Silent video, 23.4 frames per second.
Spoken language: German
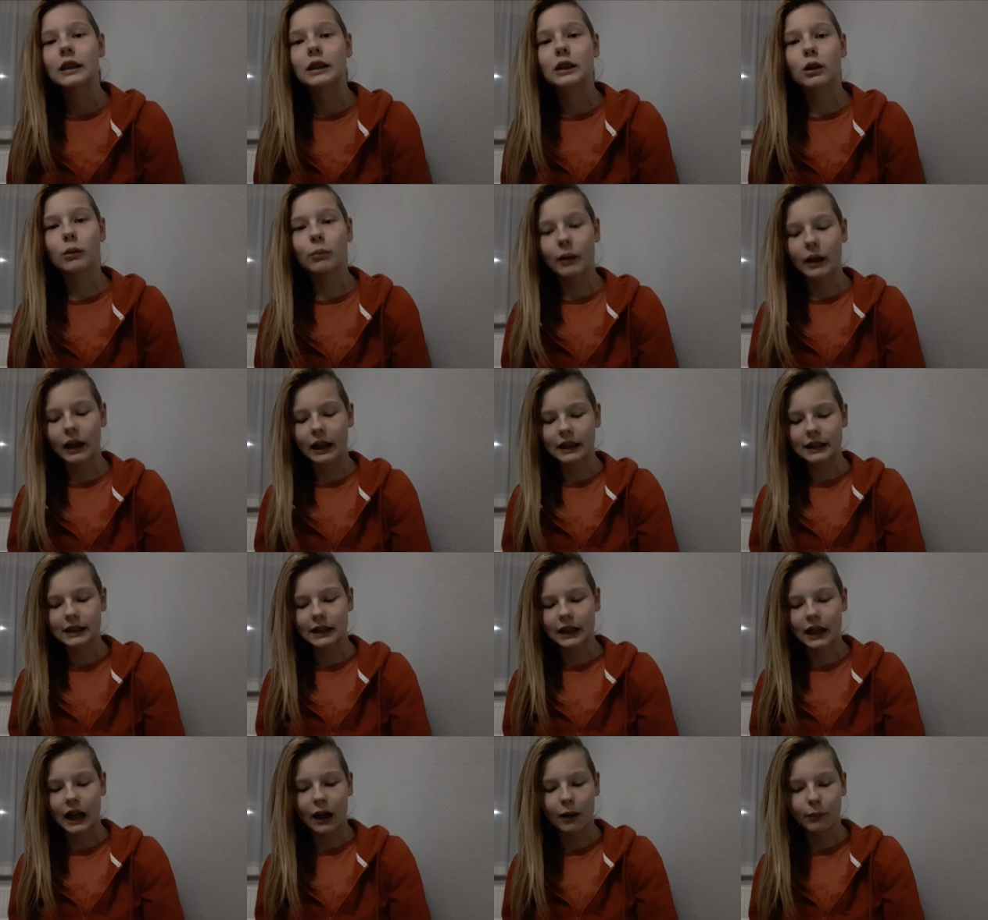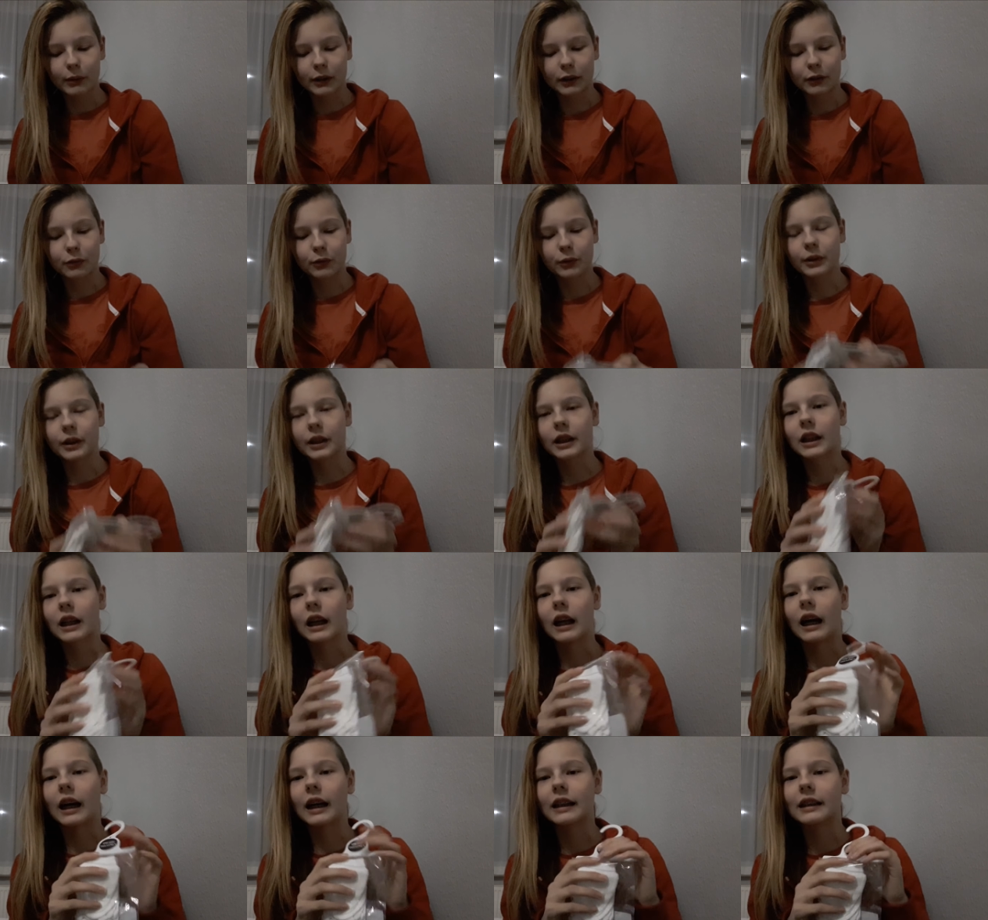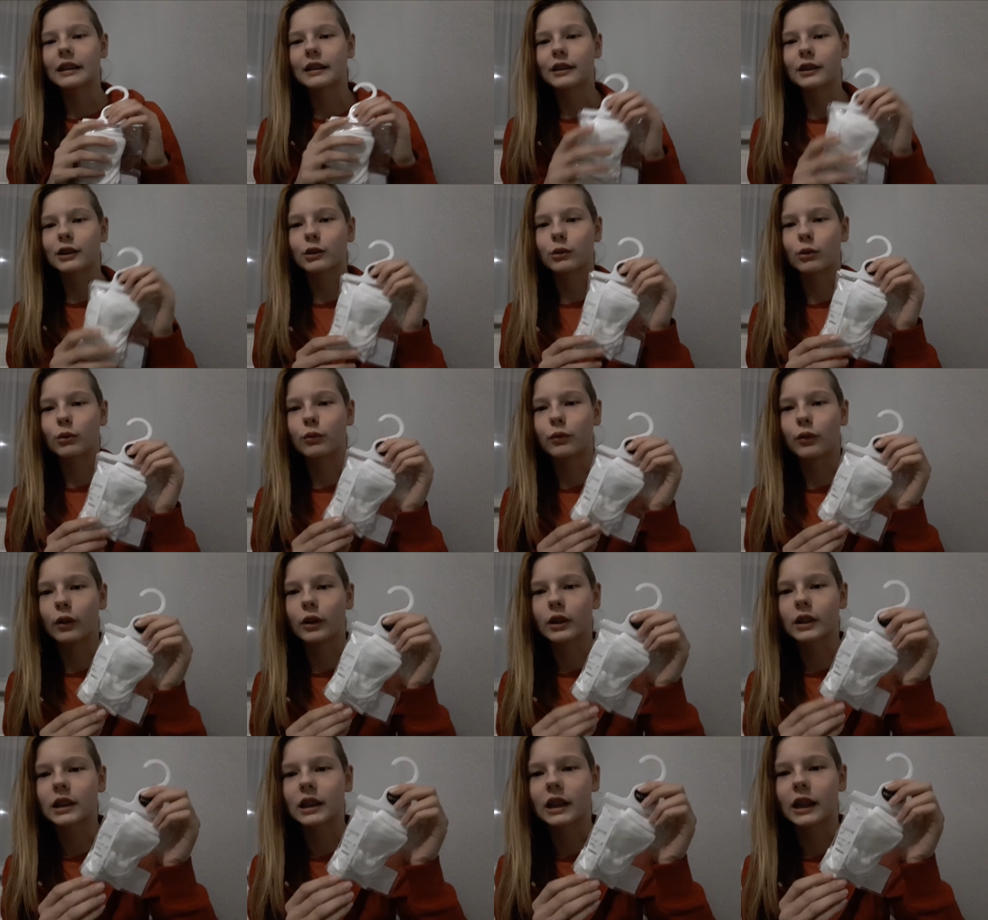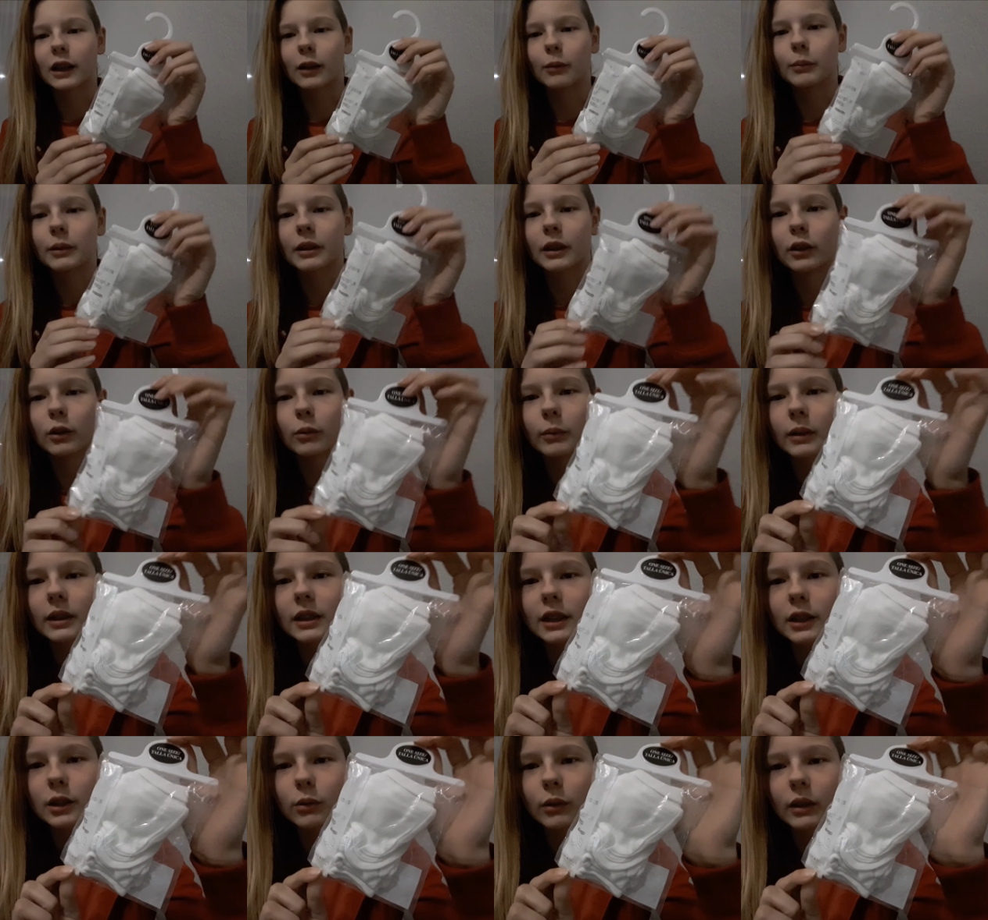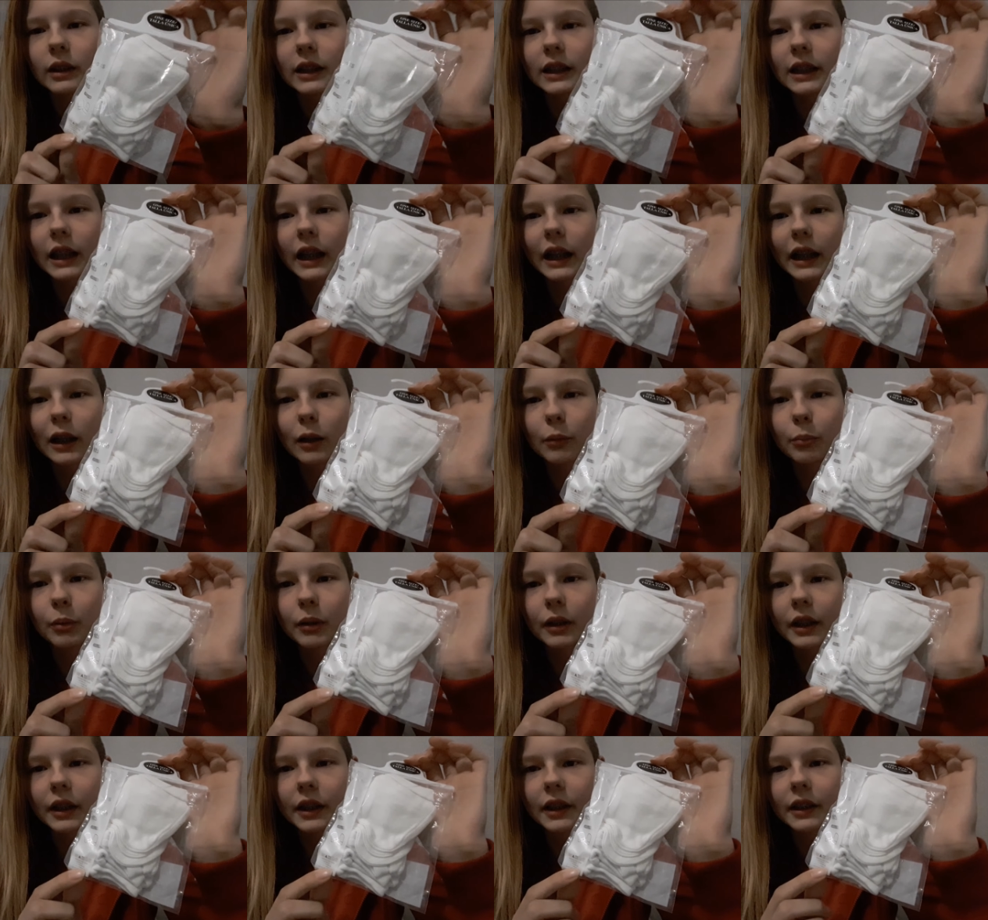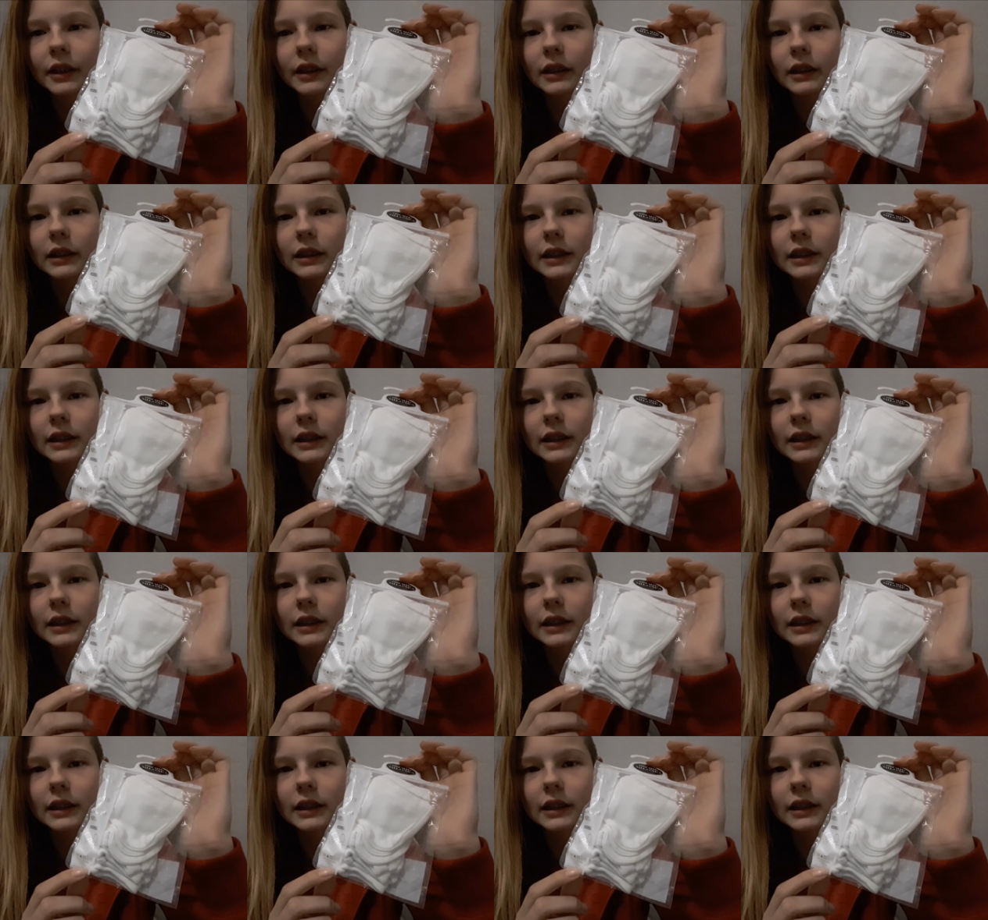Zum ersten habe ich für die Kleinen so Fäustlinge mitgenommen. Das ist so ein Dreierpaket.